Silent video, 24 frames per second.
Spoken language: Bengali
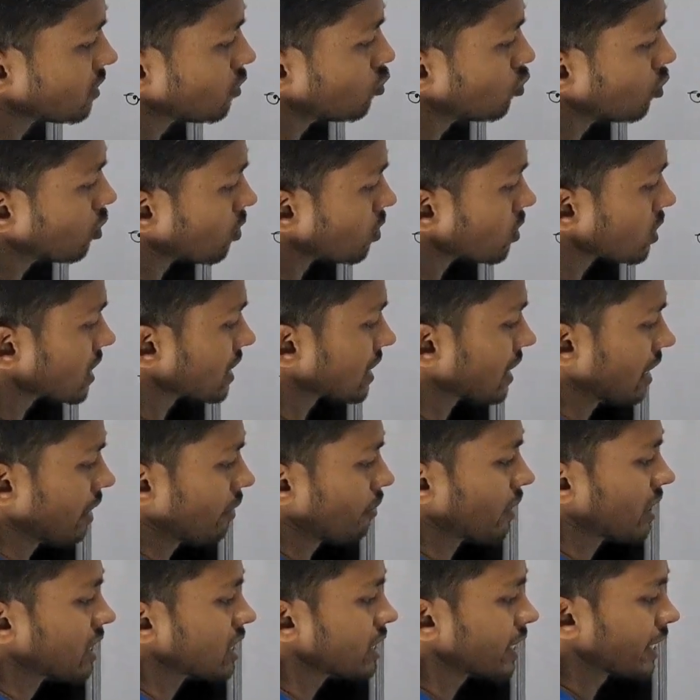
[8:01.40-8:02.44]
আছে গুণ অবস্থা তাহলে
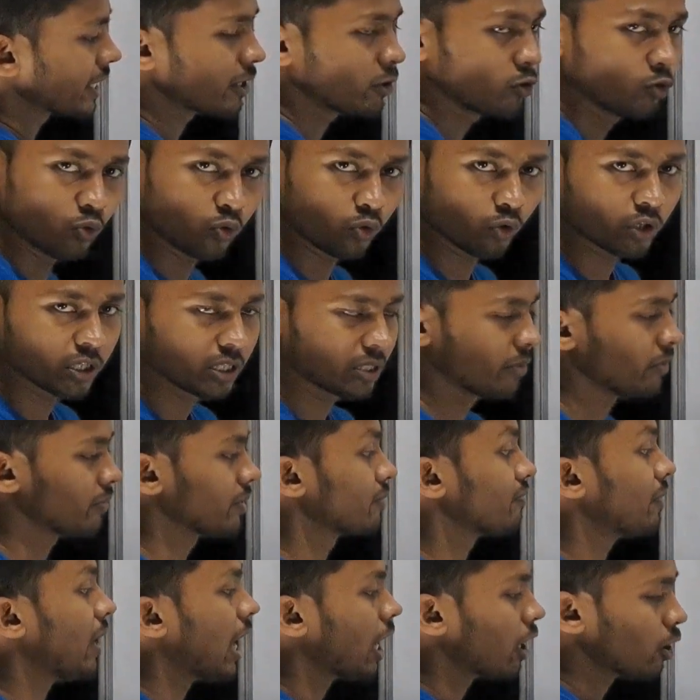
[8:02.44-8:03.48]
এপরে আসলে কি গুণ হয়ে যাবে
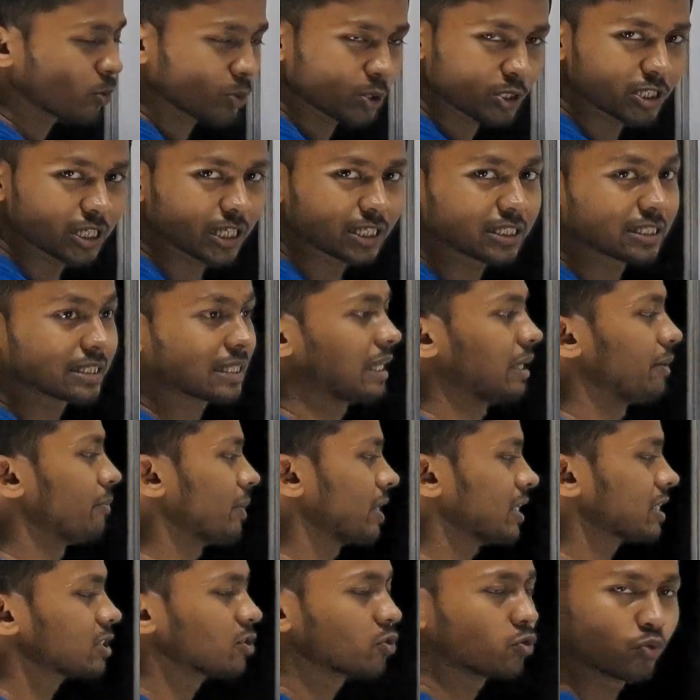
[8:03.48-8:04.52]
মানে ভাগ অবস্থা আছে তাহলে
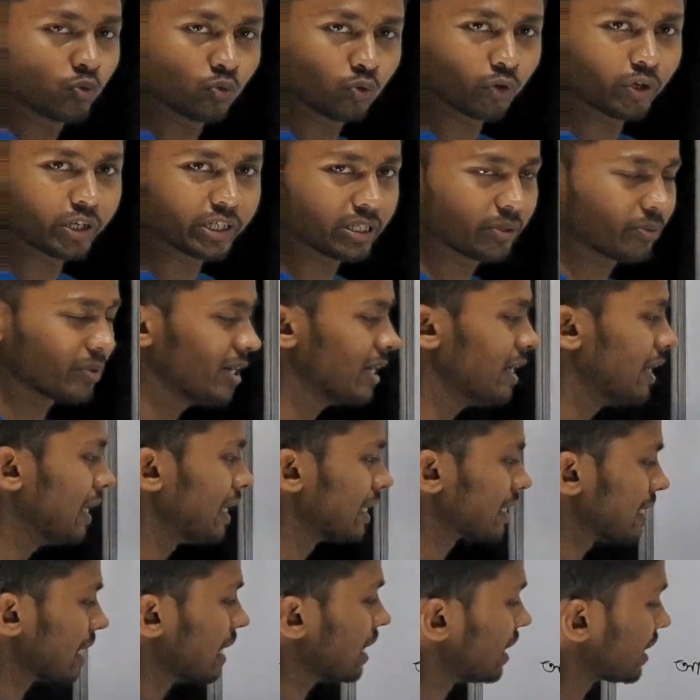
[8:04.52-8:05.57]
এপরে আসলে গুণ হয়ে যাবে
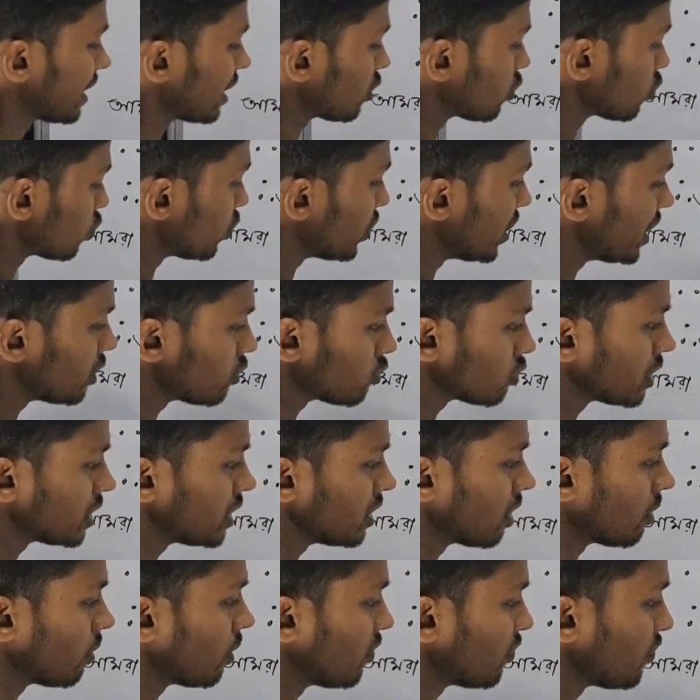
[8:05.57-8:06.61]
তাহলে এটা টু ইন্টু
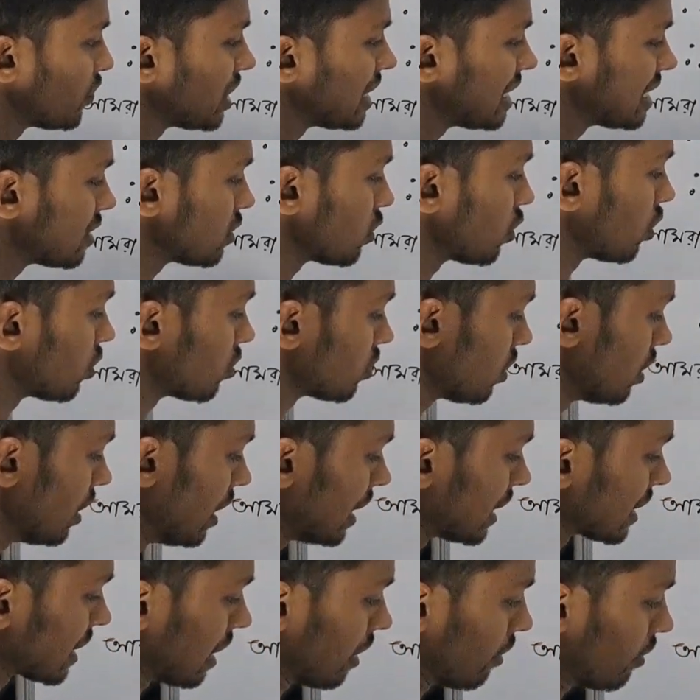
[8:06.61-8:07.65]
থ্রি হবে ভি ইজ ইকুয়াল টু
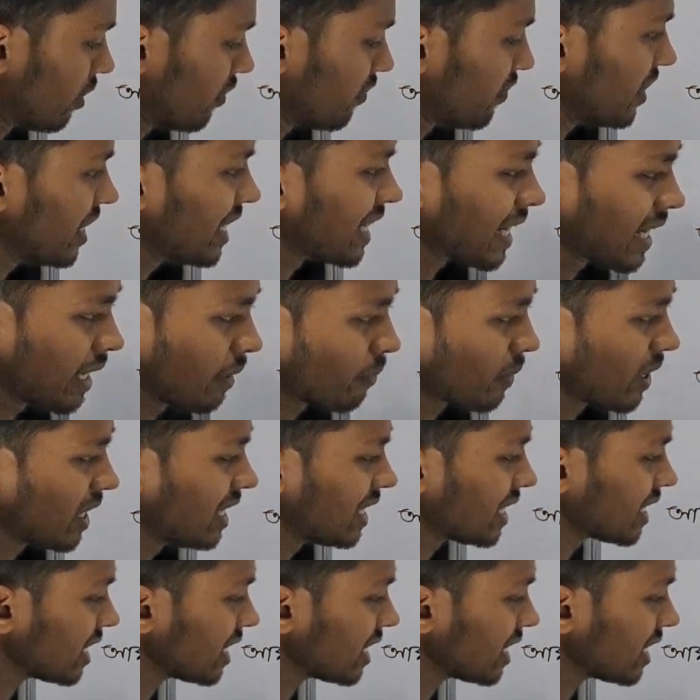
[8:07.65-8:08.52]
তাহলে আমরা ভিটাকে এপারে